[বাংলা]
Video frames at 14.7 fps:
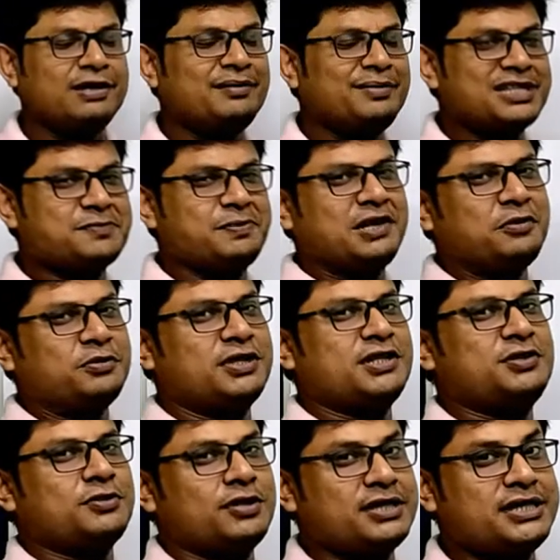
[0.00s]
এবার আমি এক্সপ্লেন
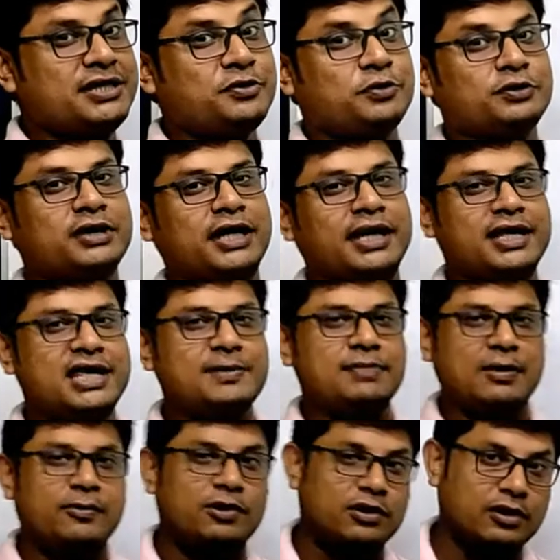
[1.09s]
করতে চলেছি কোথায়
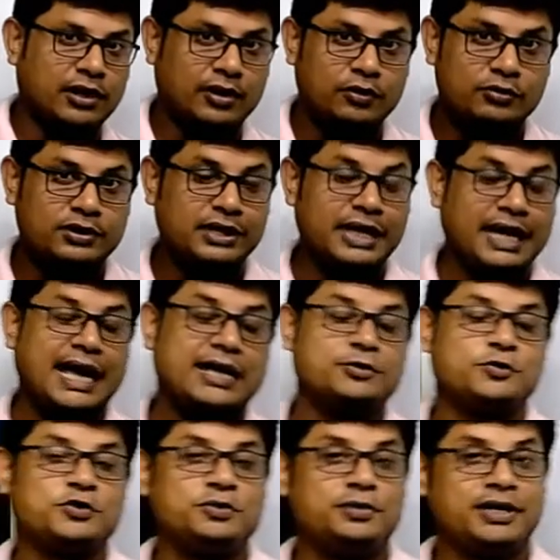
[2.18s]
কি ব্যবহার হয় কোথায়
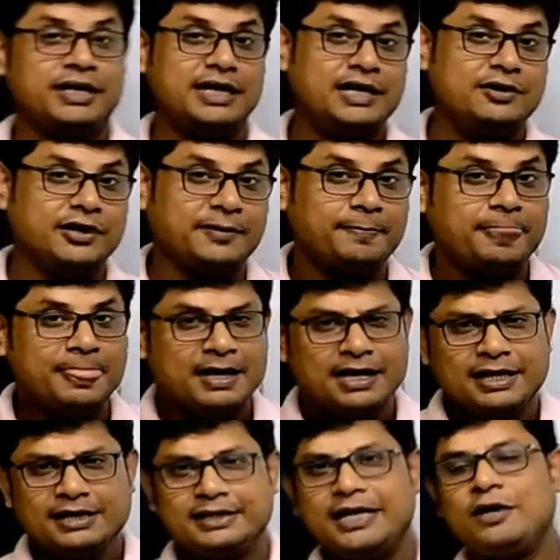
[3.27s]
অ্যাড অথবা ইন হয়
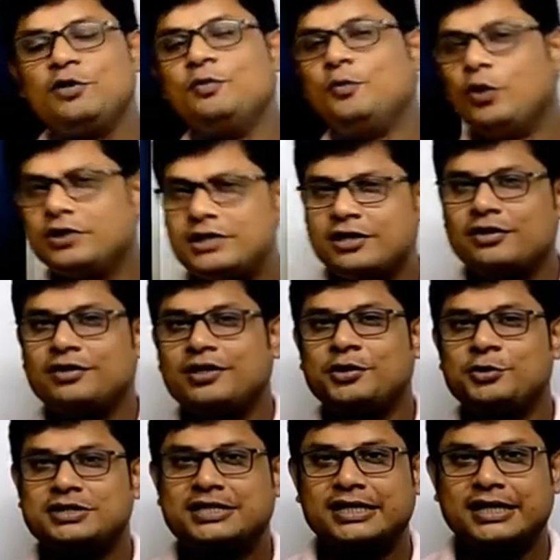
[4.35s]
দেখো মজার
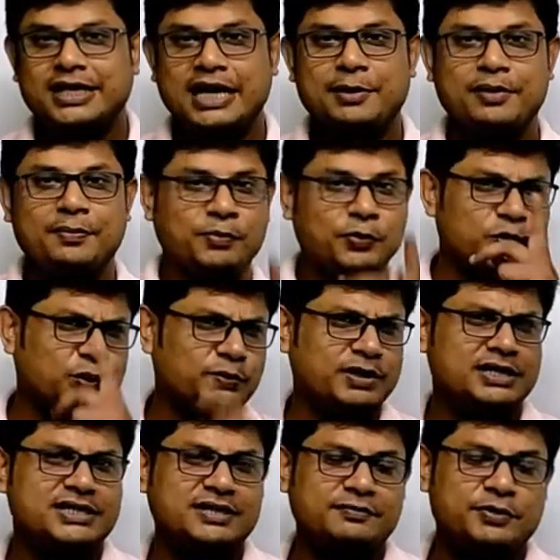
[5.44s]
কথা হচ্ছে এবার
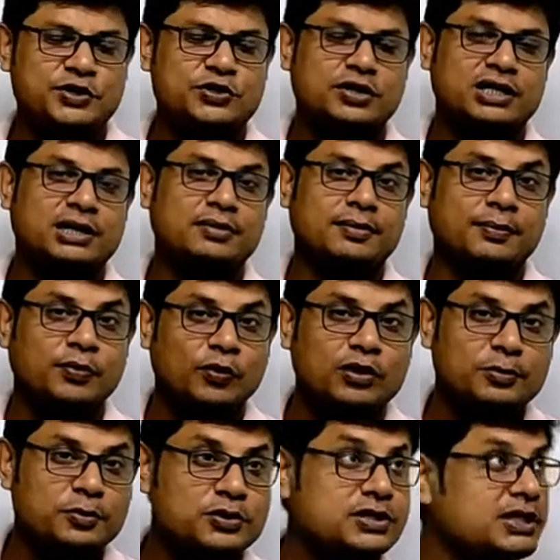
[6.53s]
প্রথমে যে বিষয়টা আমরা
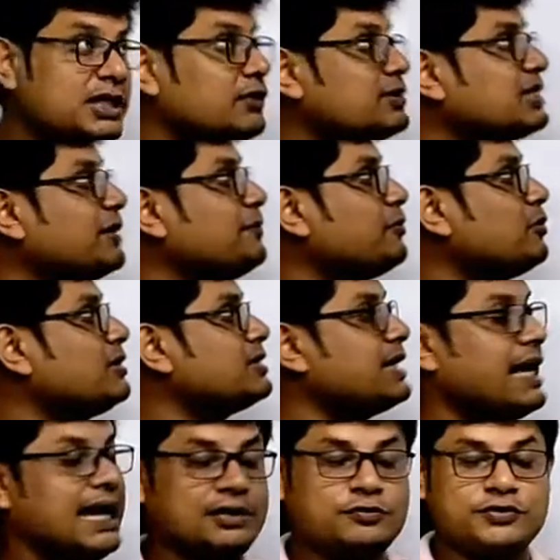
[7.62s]
বলবো সেটা হচ্ছে আমি
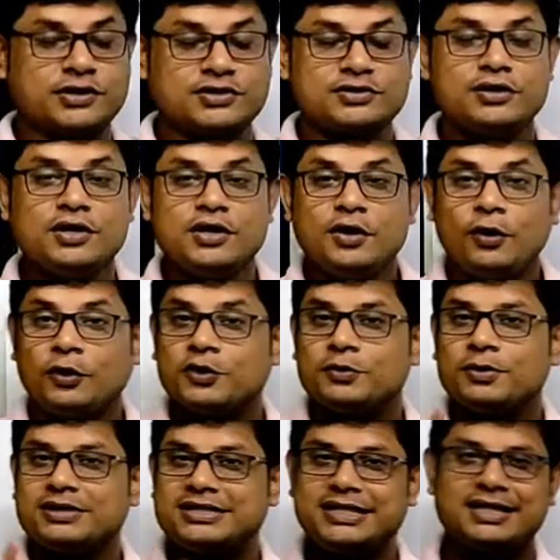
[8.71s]
বলেছি অ্যাড্রেস
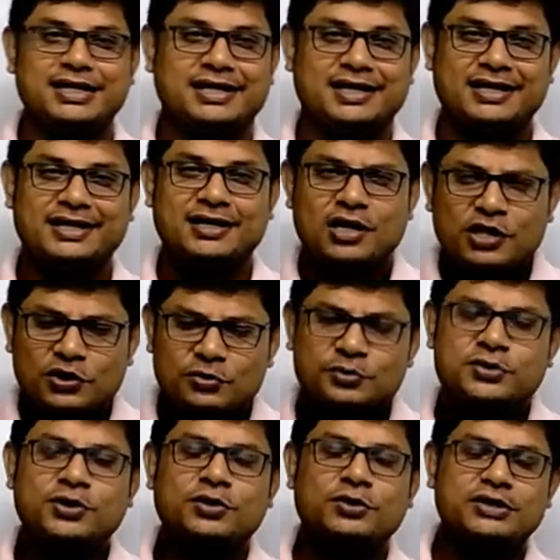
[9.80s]
অথবা ঠিকানা
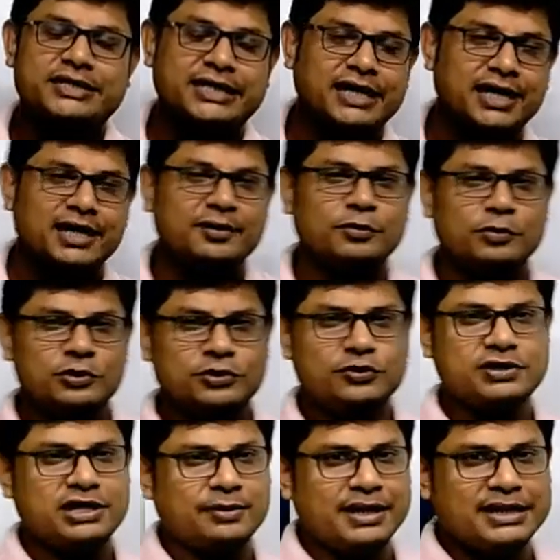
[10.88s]
তুমি যখন ঠিকানা
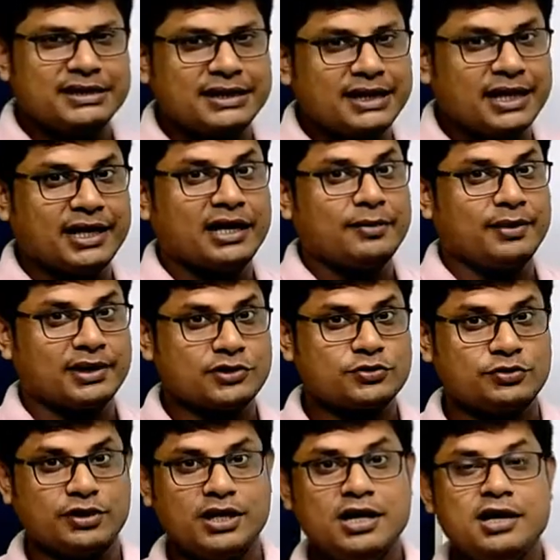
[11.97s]
বলছো যে আমি এই ঠিকানায়
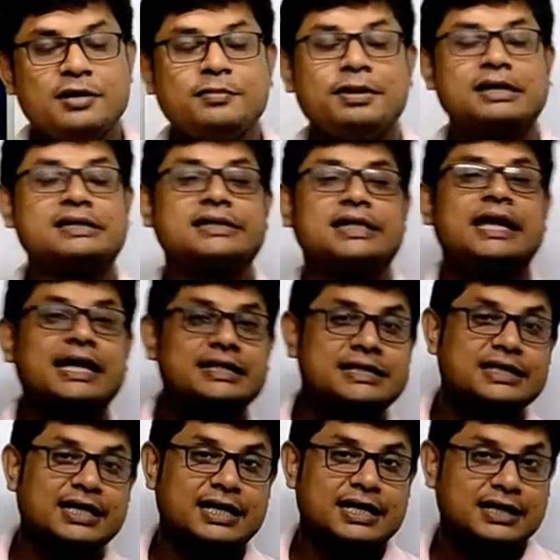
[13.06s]
বাস করি বা সে
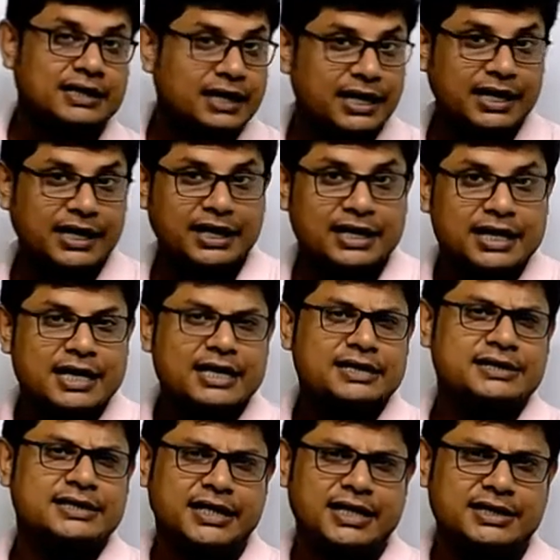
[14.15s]
এই ঠিকানায় থাকে
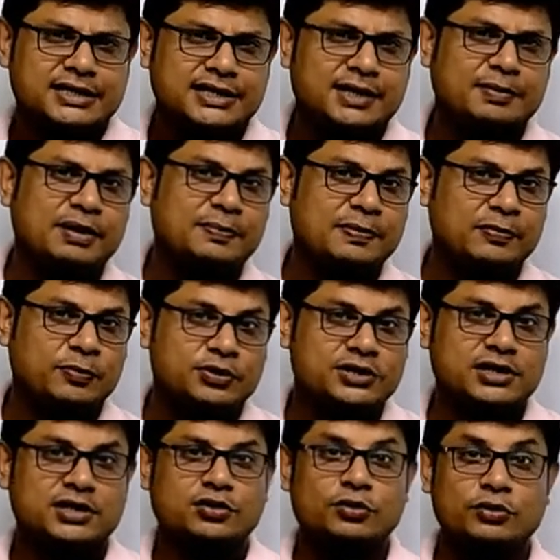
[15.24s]
সেক্ষেত্রে আমরা
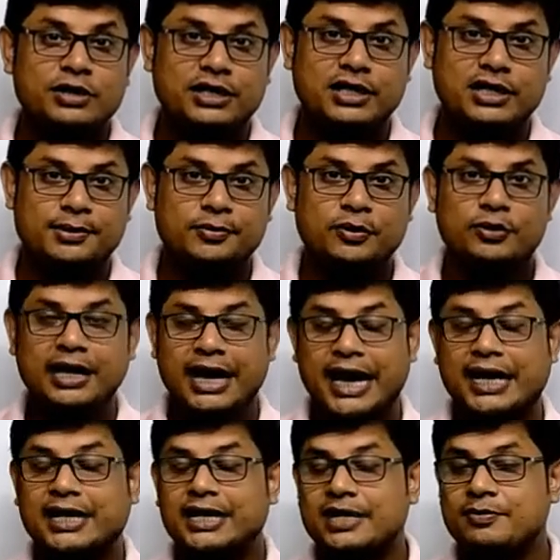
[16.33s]
প্রিপোজিশন কোনটা লিখব
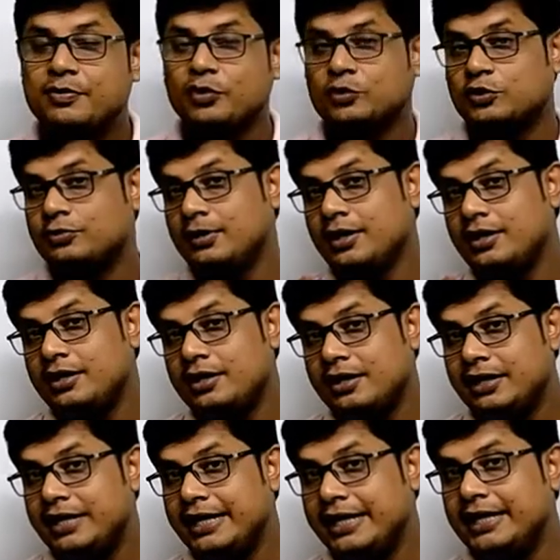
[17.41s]
অ্যাট লিখব অথবা
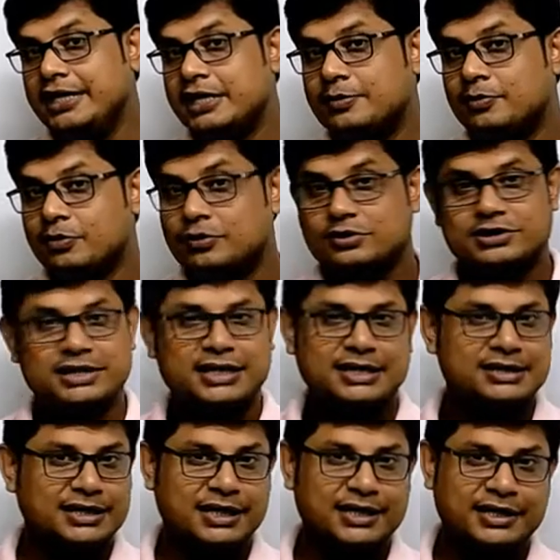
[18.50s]
ইন লিখব
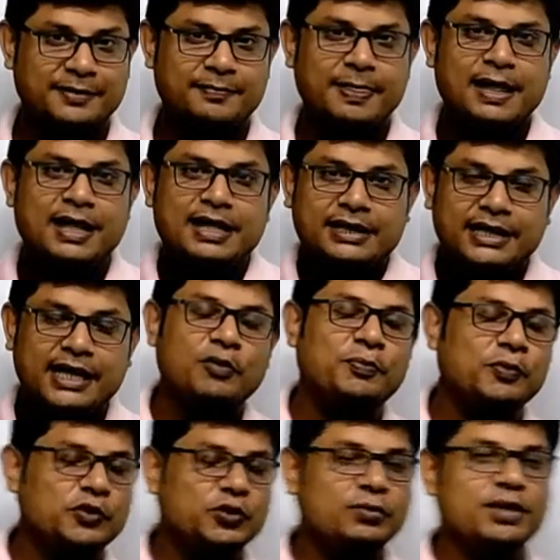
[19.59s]
সেটা জেনে নিই
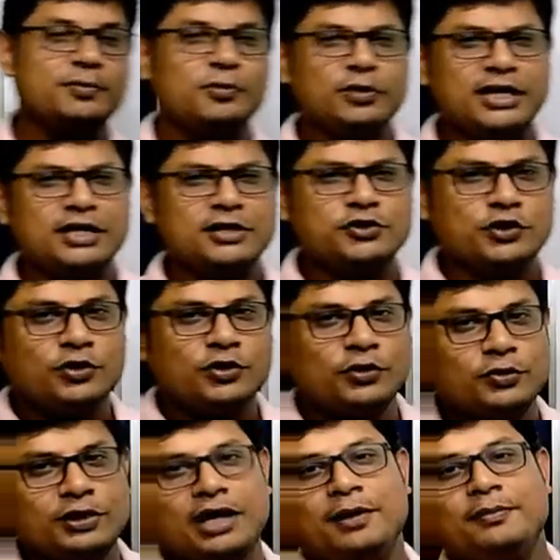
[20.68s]
দেখো প্রথমেই বলি
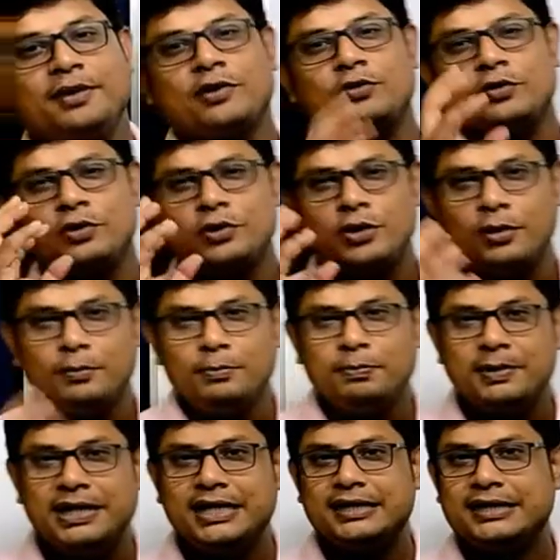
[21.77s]
যখন আমরা কোনো
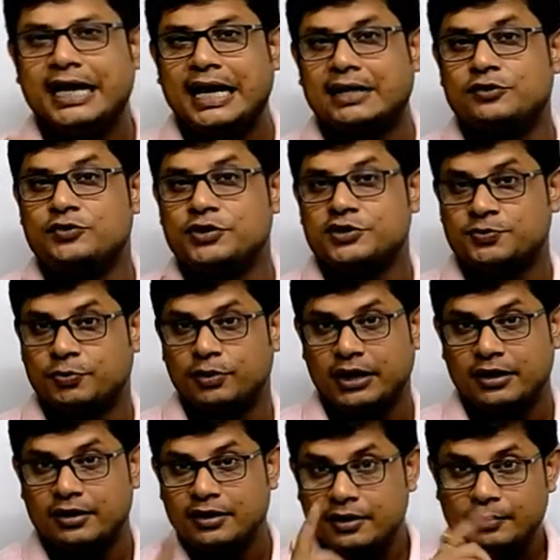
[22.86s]
কমপ্লিট অ্যাড্রেস
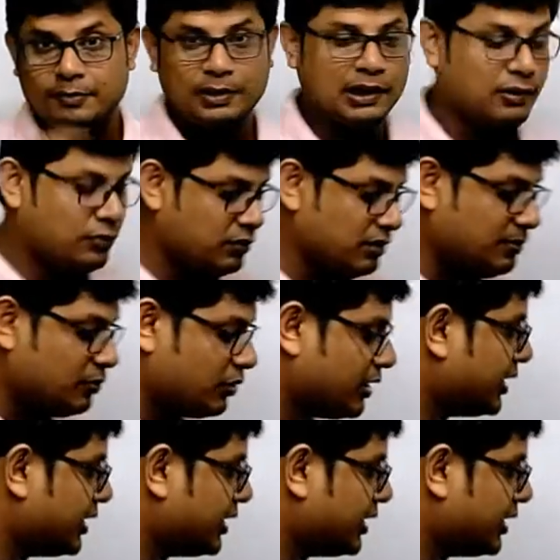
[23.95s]
বলি ভালো করে